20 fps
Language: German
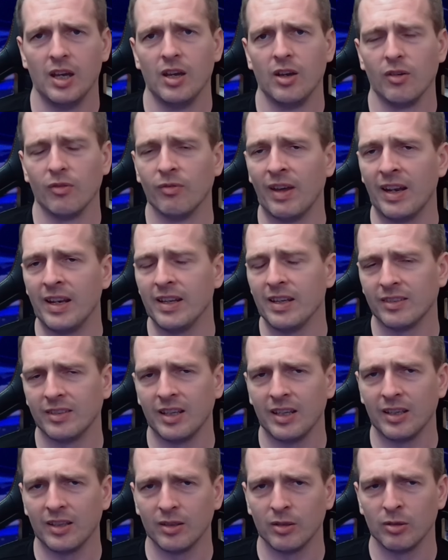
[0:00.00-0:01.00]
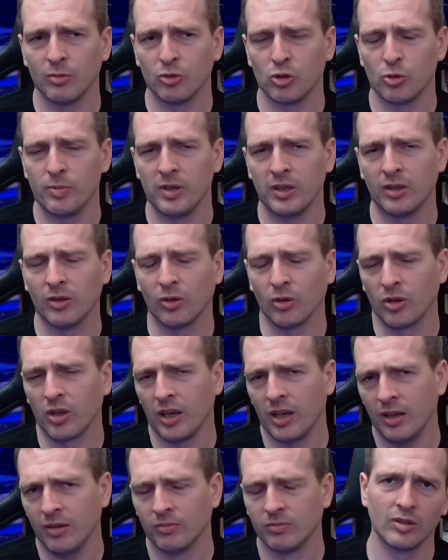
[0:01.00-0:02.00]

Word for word: Wenn ihr seht in einem Spiel, okay,